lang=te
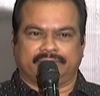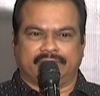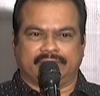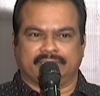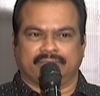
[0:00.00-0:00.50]

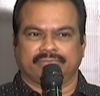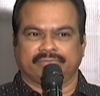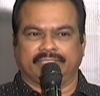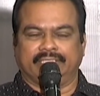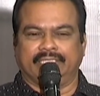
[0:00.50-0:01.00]
చేశాం
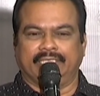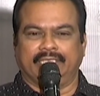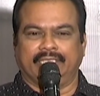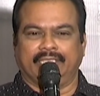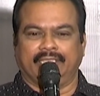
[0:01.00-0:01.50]
ఇది
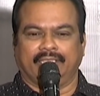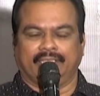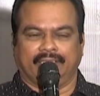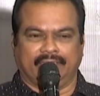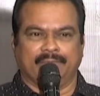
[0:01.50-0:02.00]

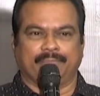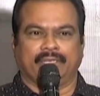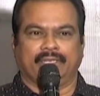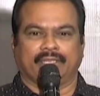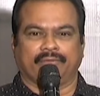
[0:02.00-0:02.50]

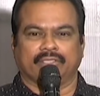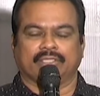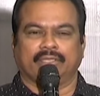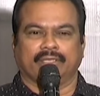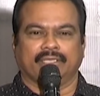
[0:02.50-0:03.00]
ఏప్రిల్ ఇరవై
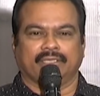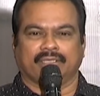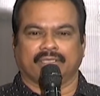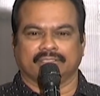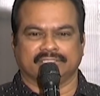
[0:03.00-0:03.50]
తారీఖున
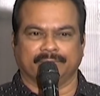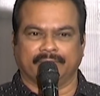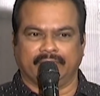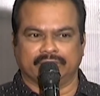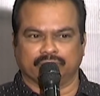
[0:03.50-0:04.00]
సినిమా
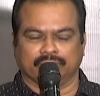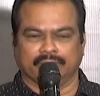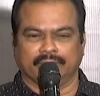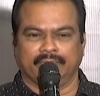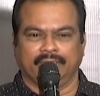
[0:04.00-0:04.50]
రిలీజ్ అవుతుంది